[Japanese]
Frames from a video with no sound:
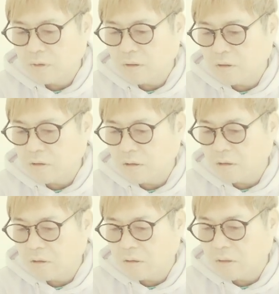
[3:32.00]

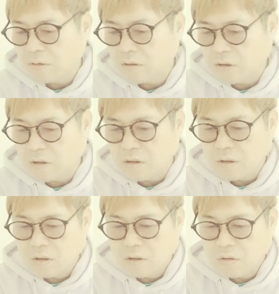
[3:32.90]
バレンタインデーに合わせた
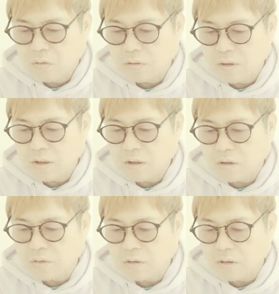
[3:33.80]

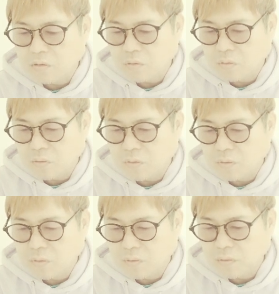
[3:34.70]
ロッテガーナの板チョコ
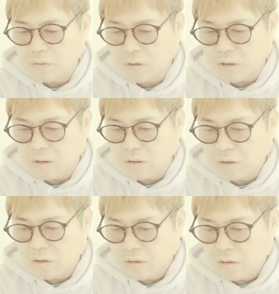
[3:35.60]
で、
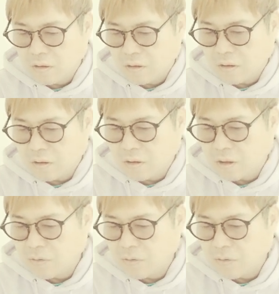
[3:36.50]
えー、